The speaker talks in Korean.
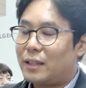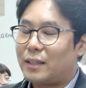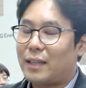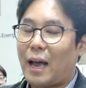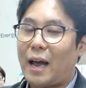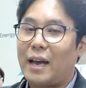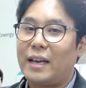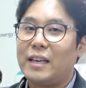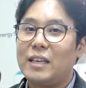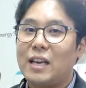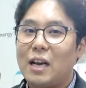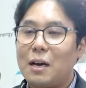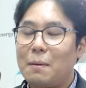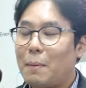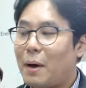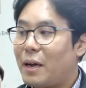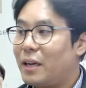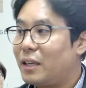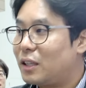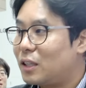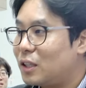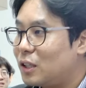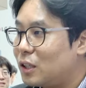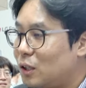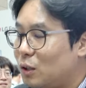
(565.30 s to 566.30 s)

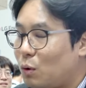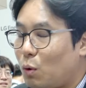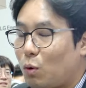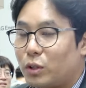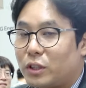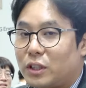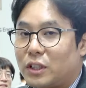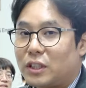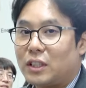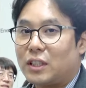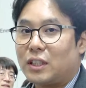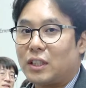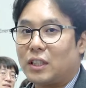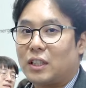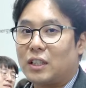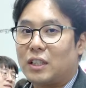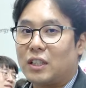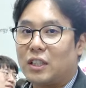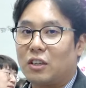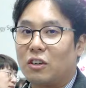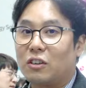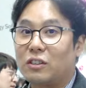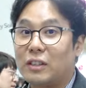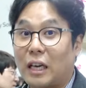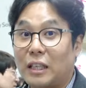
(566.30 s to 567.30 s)
다이너마이트 혹시
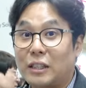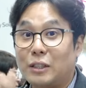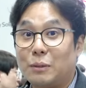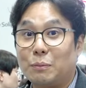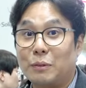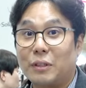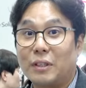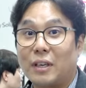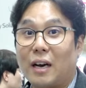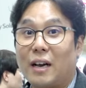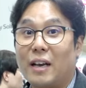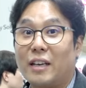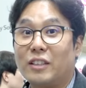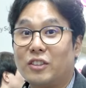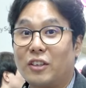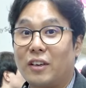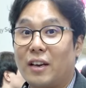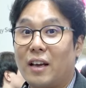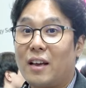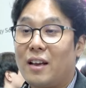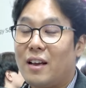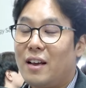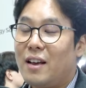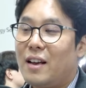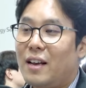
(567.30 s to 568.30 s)
기억나십니까?
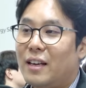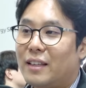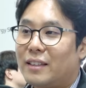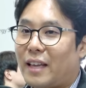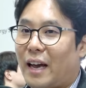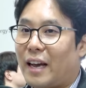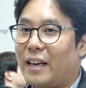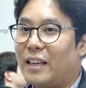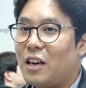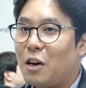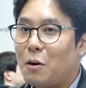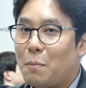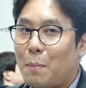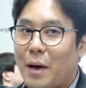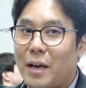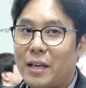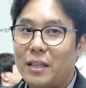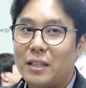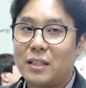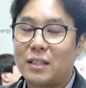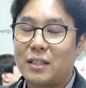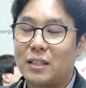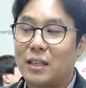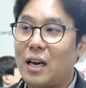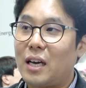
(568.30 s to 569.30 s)
예전에
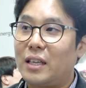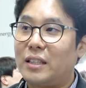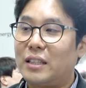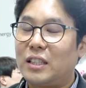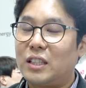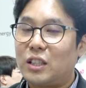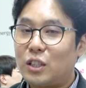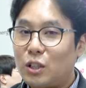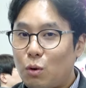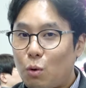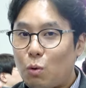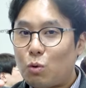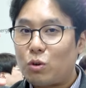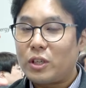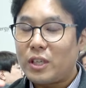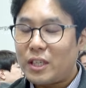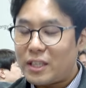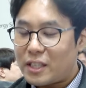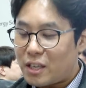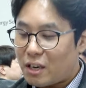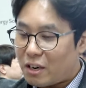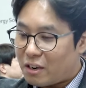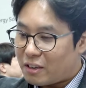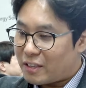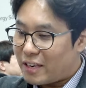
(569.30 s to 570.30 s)
다이너마이트가 니트로
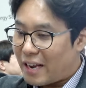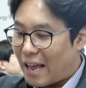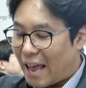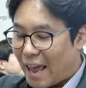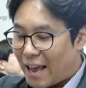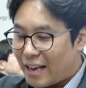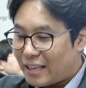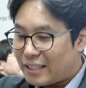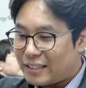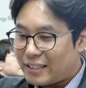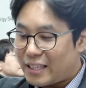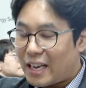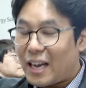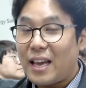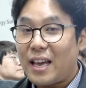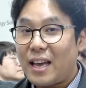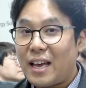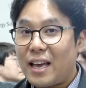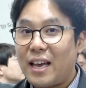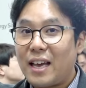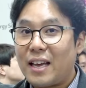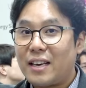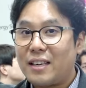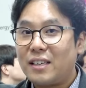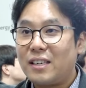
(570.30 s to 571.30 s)
글리세린의
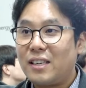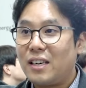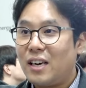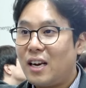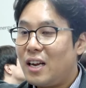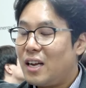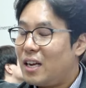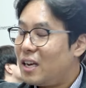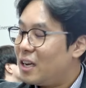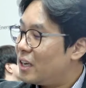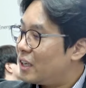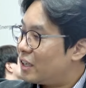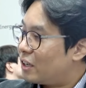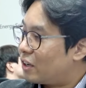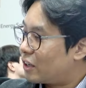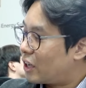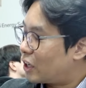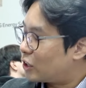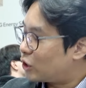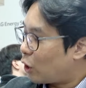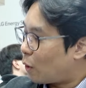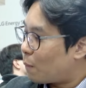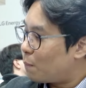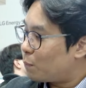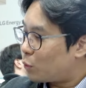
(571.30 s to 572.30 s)
액체를
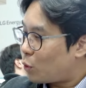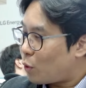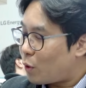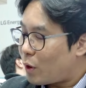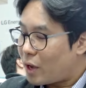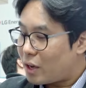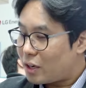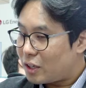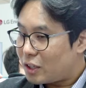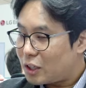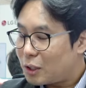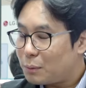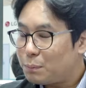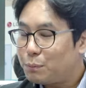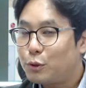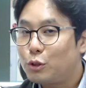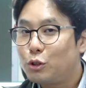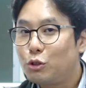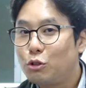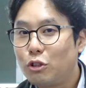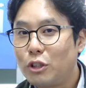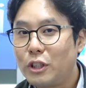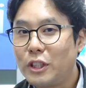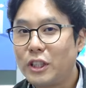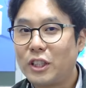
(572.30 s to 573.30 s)
이렇게 점토에
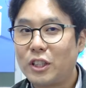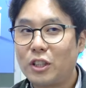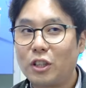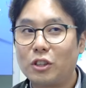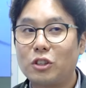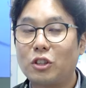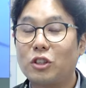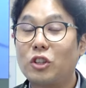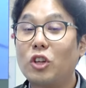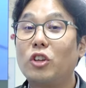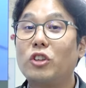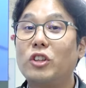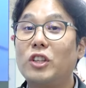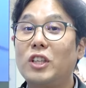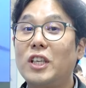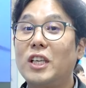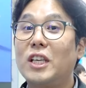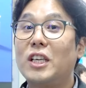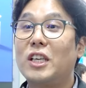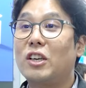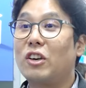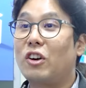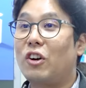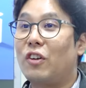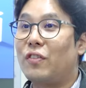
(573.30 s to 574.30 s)
흡수를 시켜서
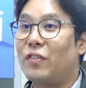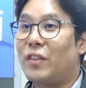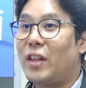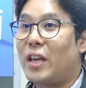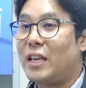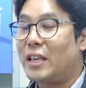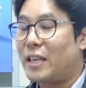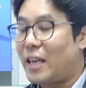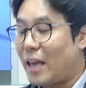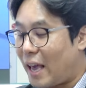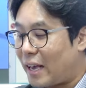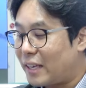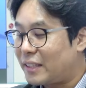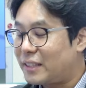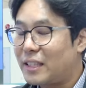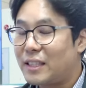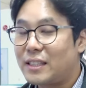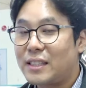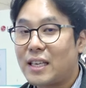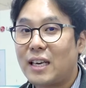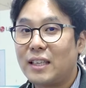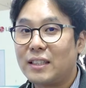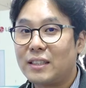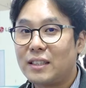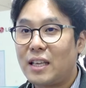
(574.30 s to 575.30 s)
터트리는 건데 이게
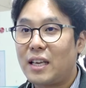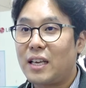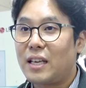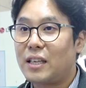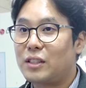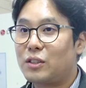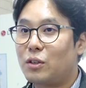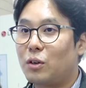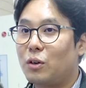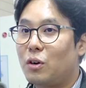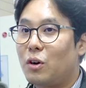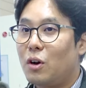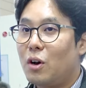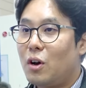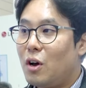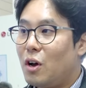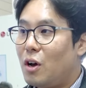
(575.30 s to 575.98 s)
액체 상태에서